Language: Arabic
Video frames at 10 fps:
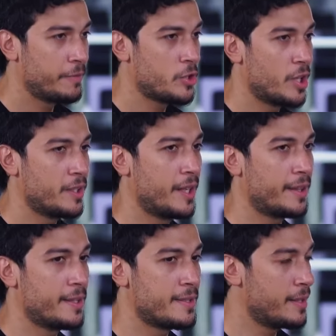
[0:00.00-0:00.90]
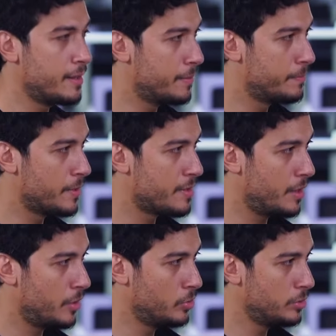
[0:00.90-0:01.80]
في مشهد قتل زيد بن
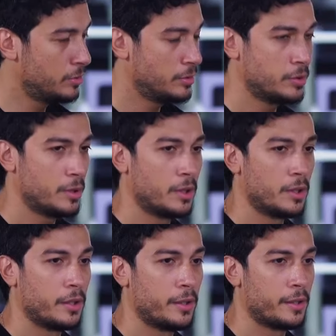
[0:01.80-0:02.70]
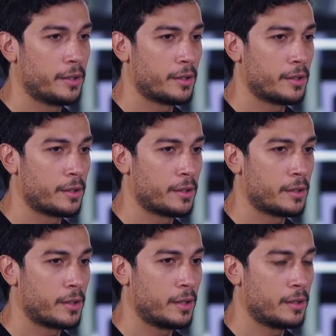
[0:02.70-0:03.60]
سيحون
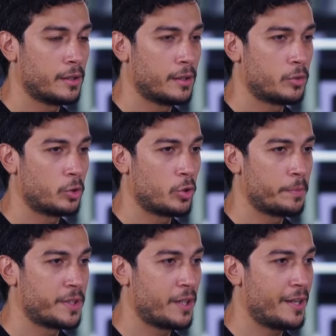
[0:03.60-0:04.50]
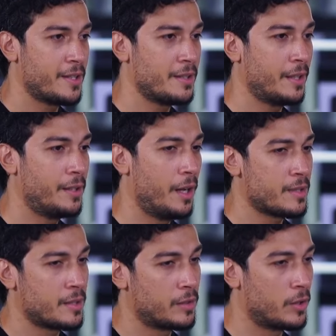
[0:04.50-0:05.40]
آه كان دكتور بيتر عايزنا ندي
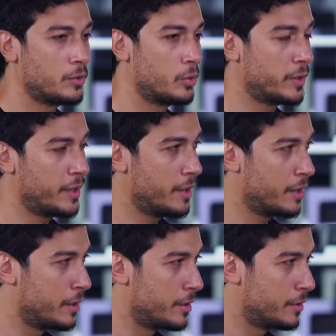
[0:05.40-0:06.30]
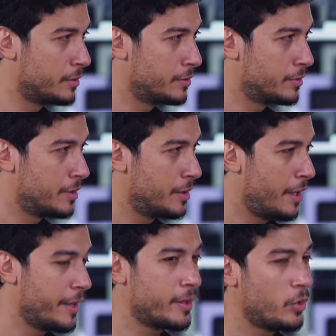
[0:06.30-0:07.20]
لحظه تردد كده
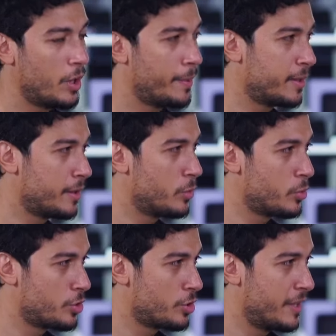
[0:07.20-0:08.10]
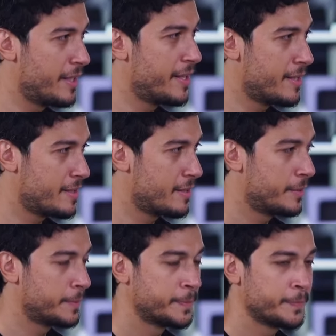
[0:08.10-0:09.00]
اقتله ولا ما اقتلوش للناس